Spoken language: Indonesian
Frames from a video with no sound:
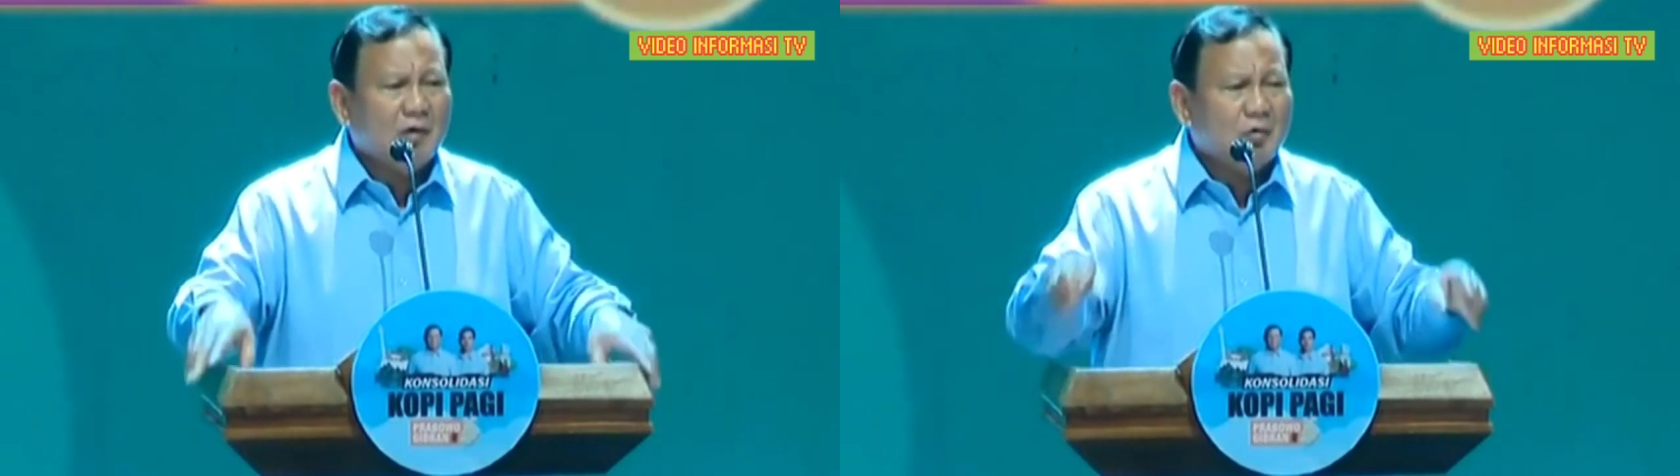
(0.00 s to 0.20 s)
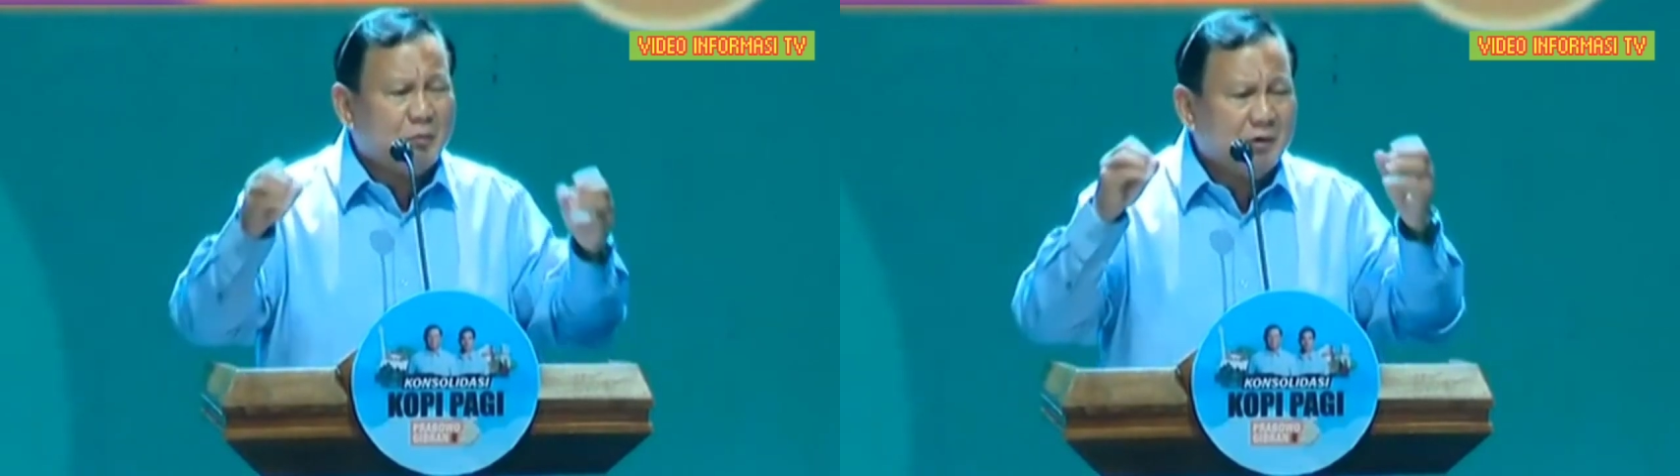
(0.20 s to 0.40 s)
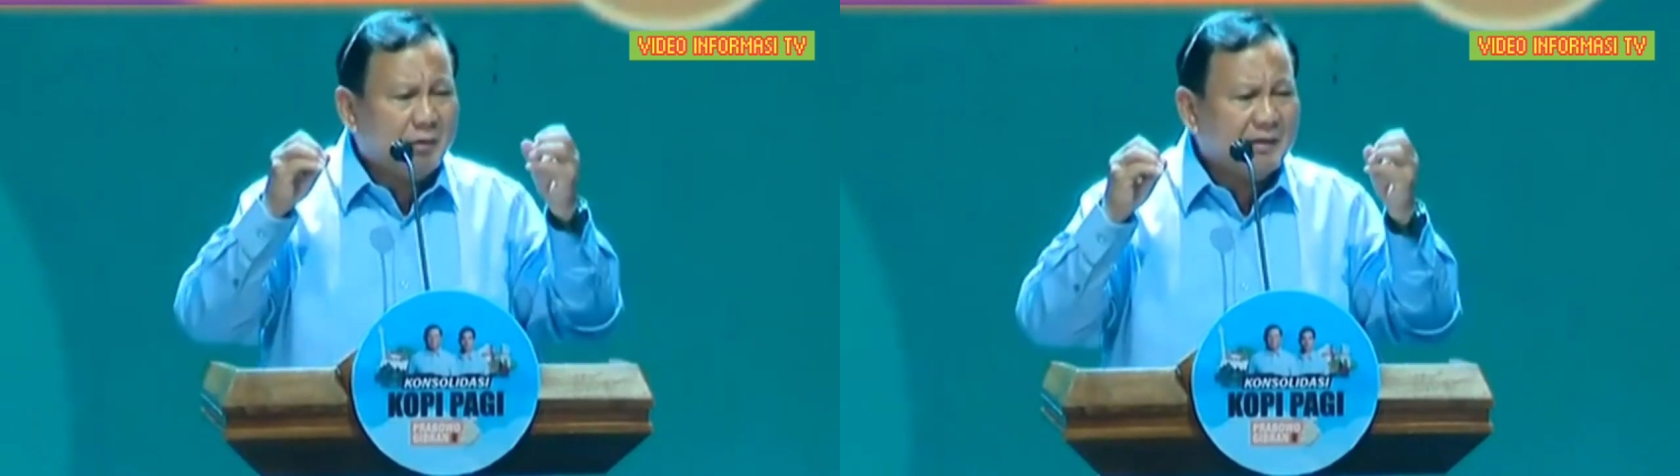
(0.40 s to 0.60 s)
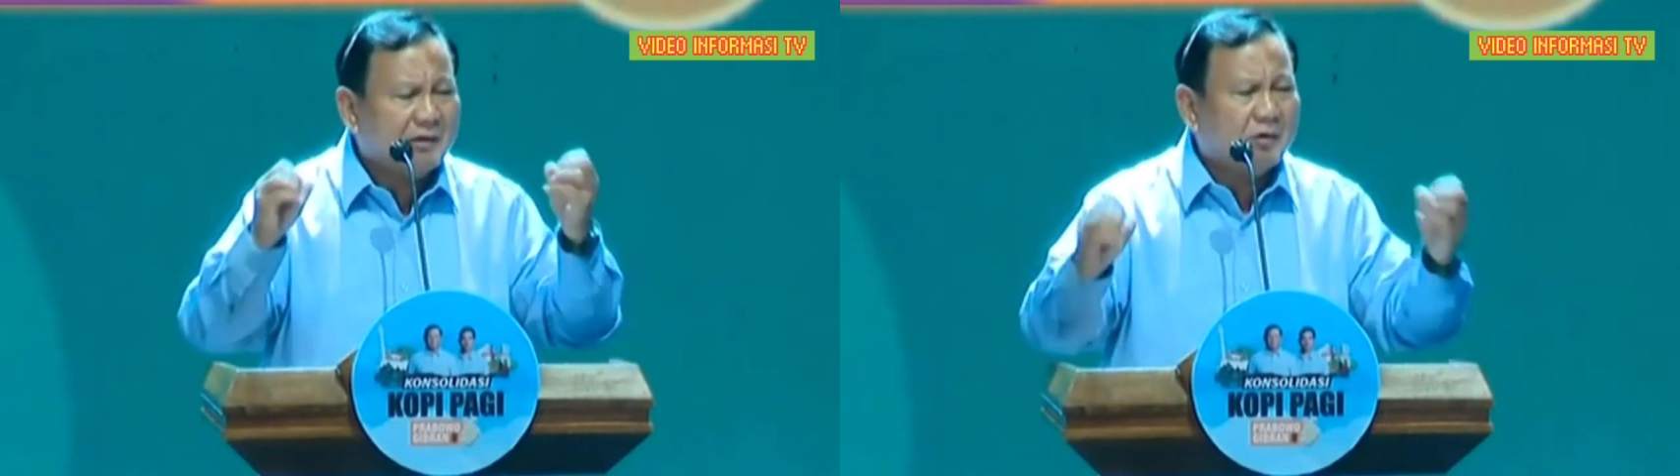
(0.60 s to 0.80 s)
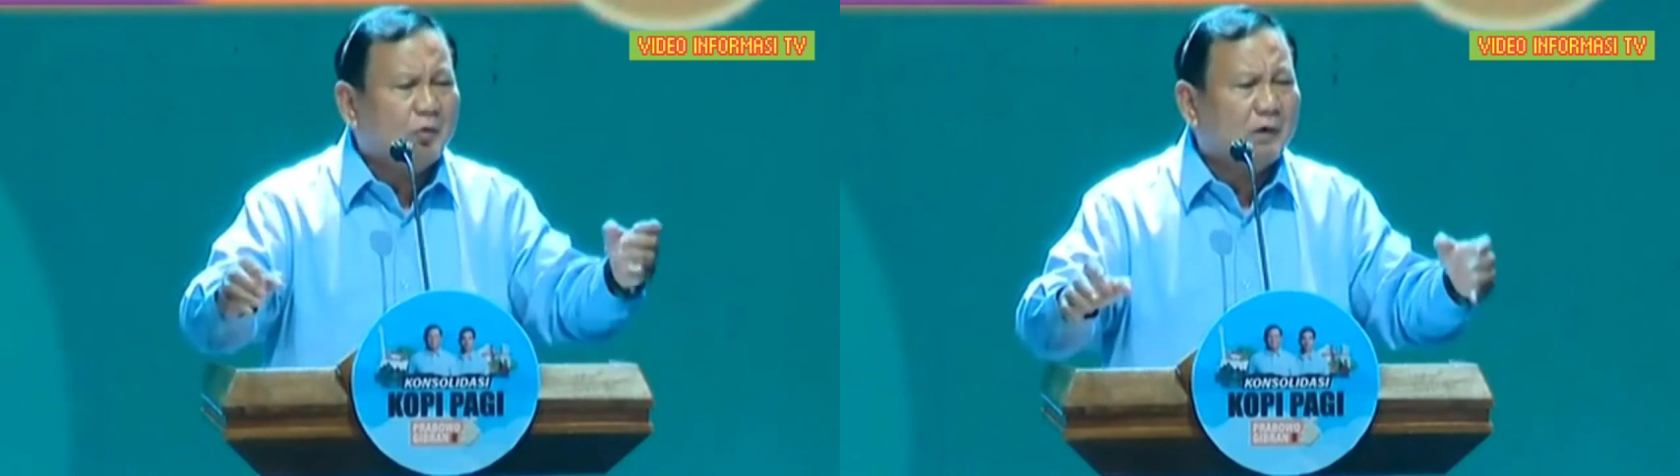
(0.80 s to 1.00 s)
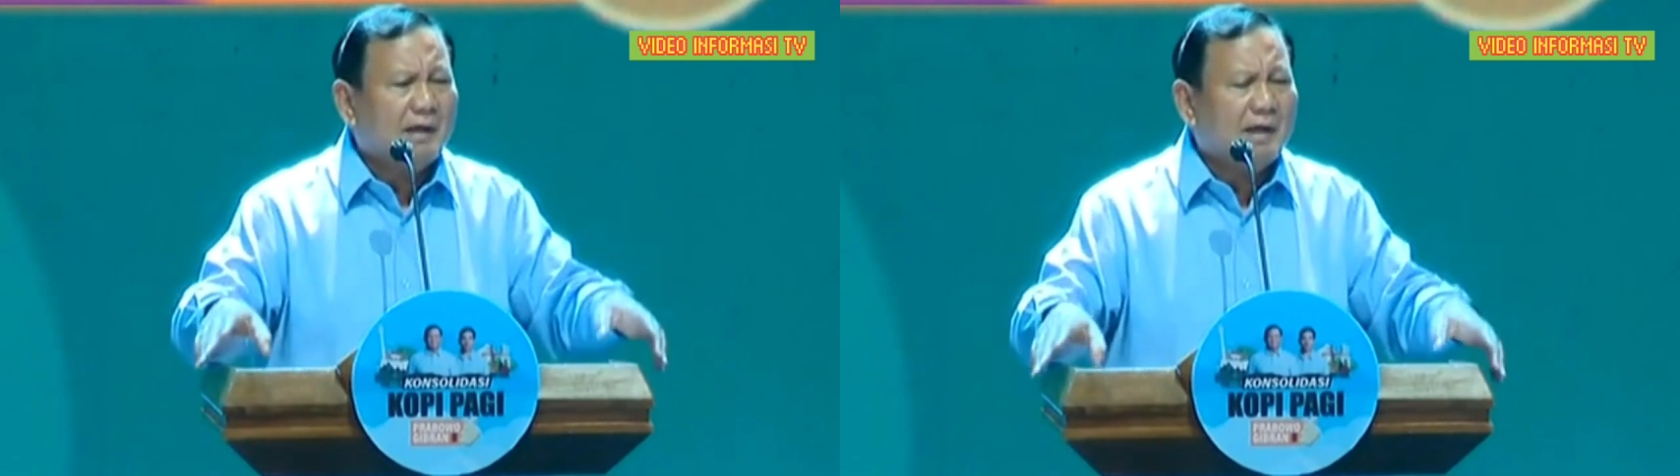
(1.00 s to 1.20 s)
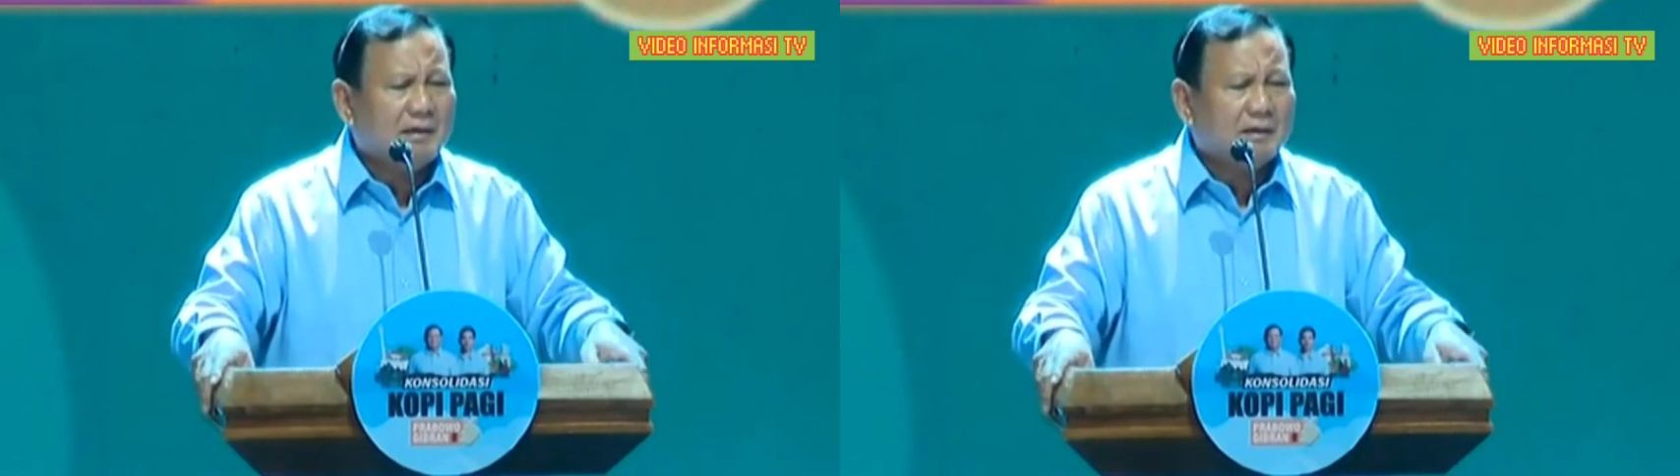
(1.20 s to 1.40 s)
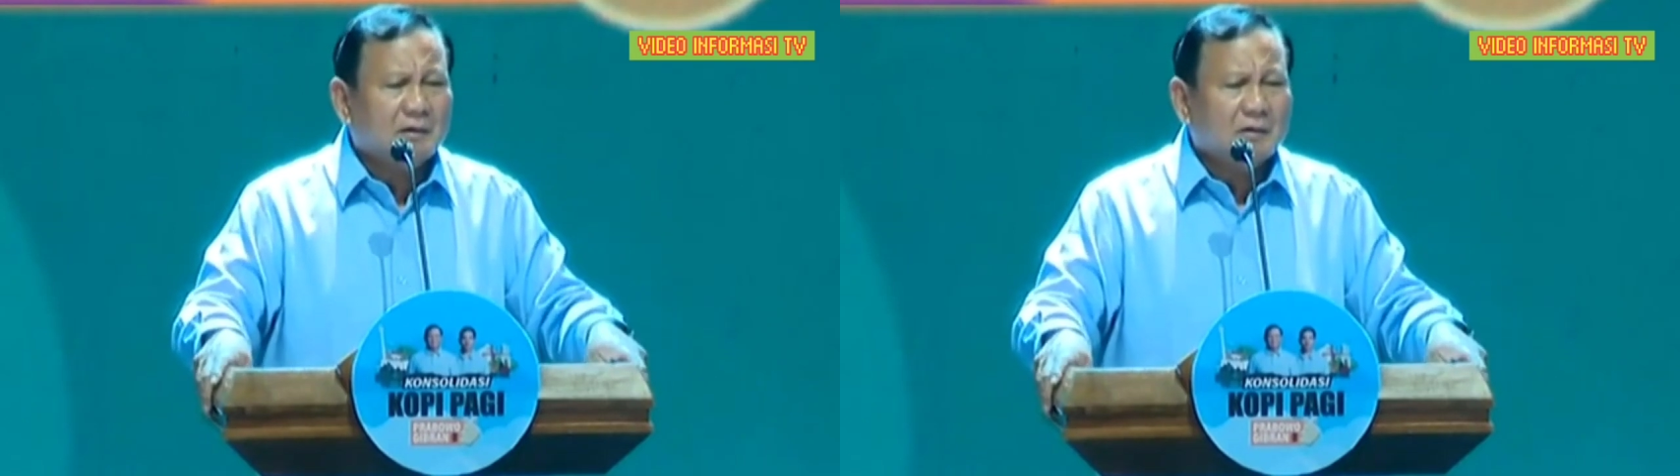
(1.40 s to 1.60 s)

walaupun banyak kekurangan